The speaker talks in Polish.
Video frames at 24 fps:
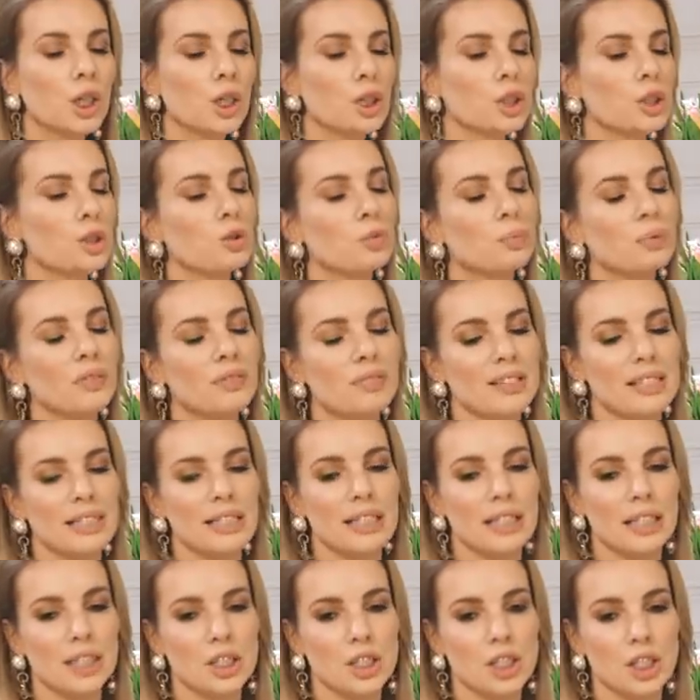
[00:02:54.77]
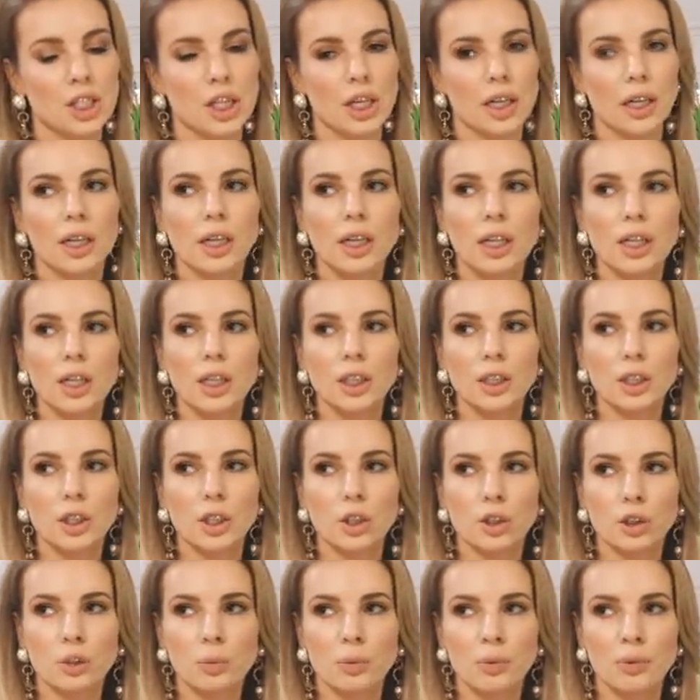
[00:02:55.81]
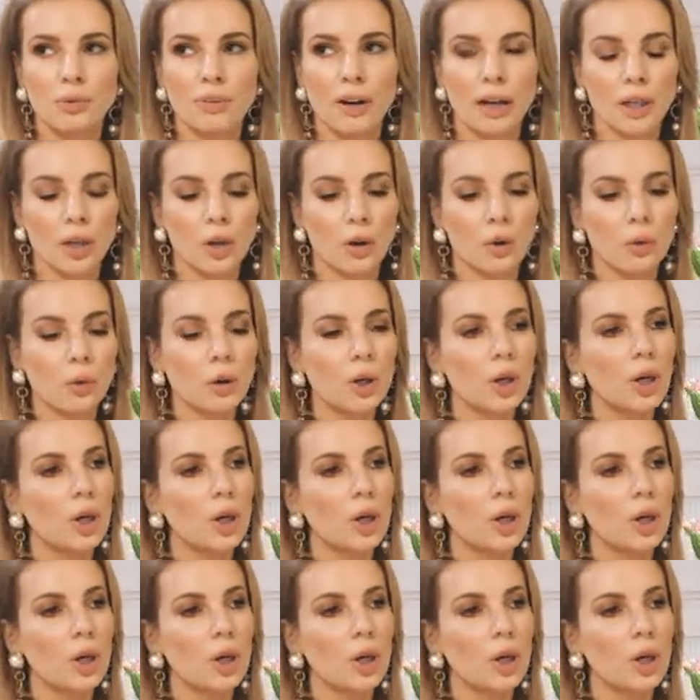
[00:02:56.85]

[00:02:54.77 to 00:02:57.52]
ślub i wesele się nie odbywają,